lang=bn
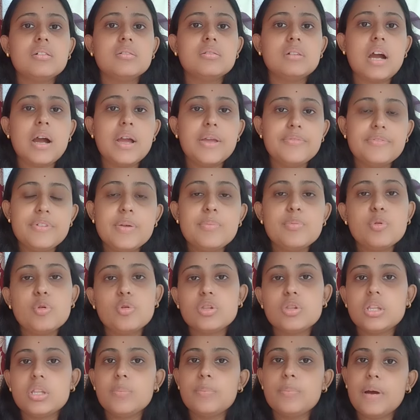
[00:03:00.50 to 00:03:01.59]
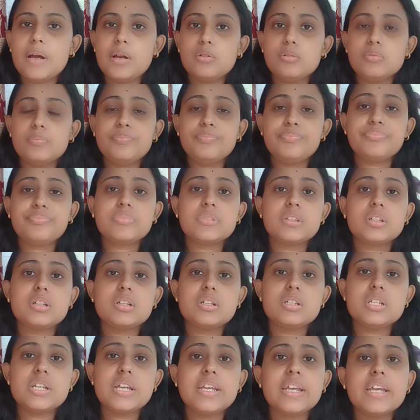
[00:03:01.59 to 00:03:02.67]
আইভিএফ করতে পারো
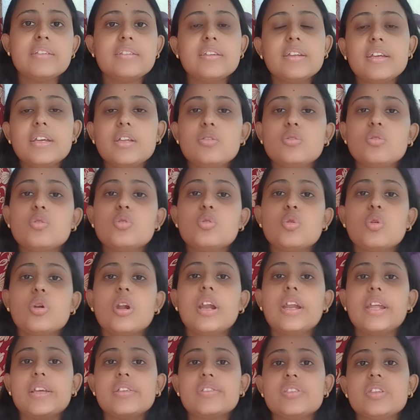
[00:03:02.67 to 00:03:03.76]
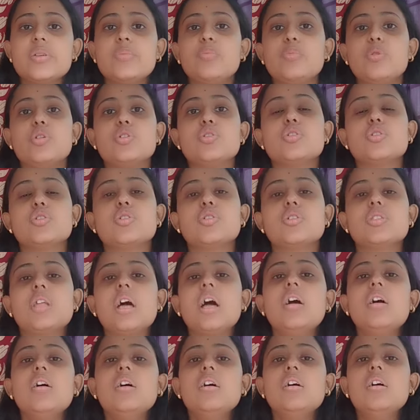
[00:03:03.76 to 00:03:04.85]
সেক্ষেত্রে কিন্তু ডোনার এক্সের প্রয়োজনীয়তা
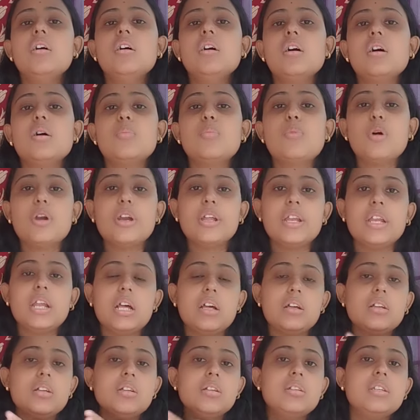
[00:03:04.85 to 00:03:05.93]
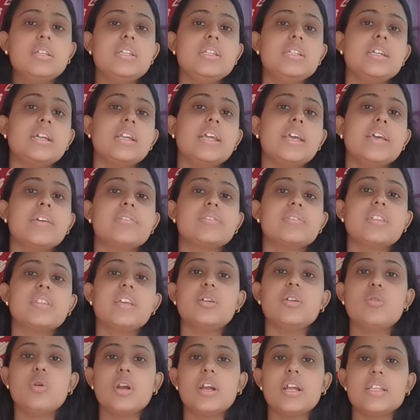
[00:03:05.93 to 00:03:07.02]
পড়ে না নিজের এক্স দিয়েই
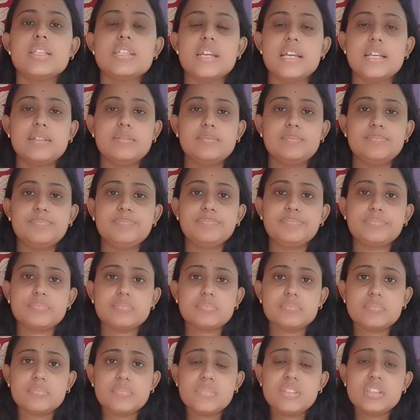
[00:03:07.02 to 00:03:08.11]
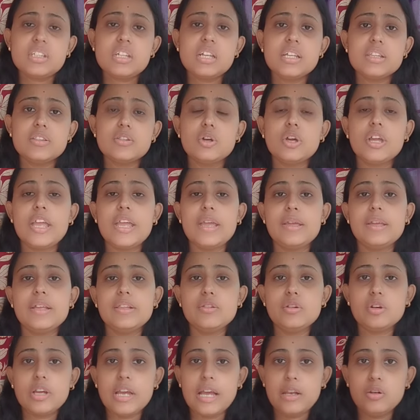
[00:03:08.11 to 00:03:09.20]
করা যায় তো এই
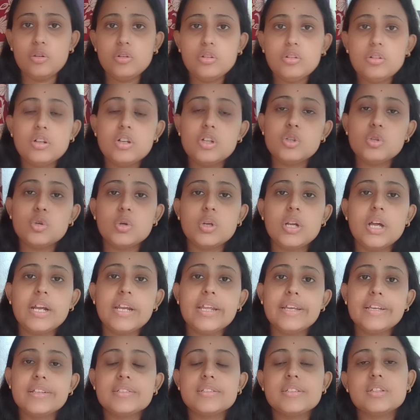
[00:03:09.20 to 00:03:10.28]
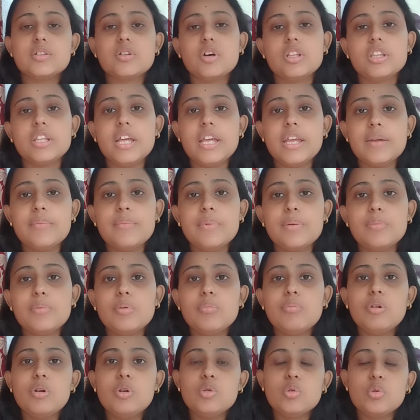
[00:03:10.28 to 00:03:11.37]
তো গেল ডোনার এক্সের কথা এবার
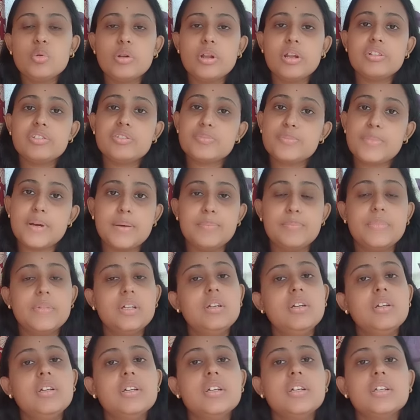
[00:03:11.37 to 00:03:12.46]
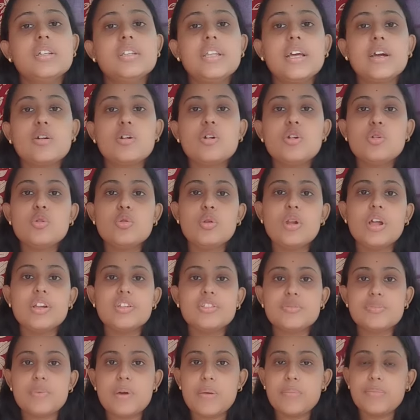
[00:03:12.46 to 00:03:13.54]
বলবো ডোনার স্পাম দেখো ডোনার
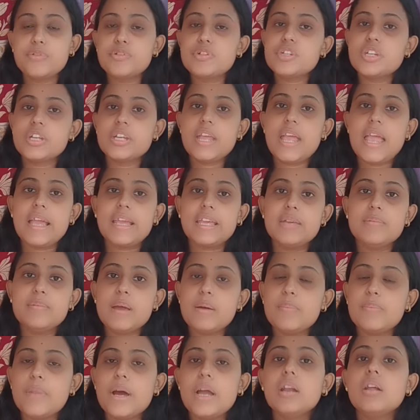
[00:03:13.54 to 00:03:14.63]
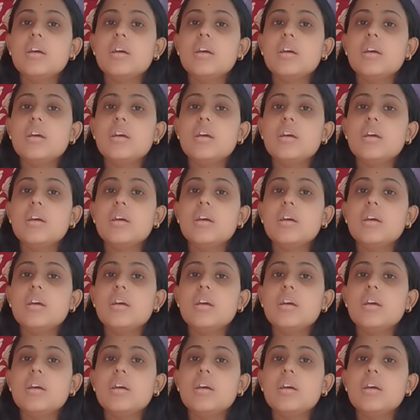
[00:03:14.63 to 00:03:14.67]
স্পামও সেই একই ব্যাপার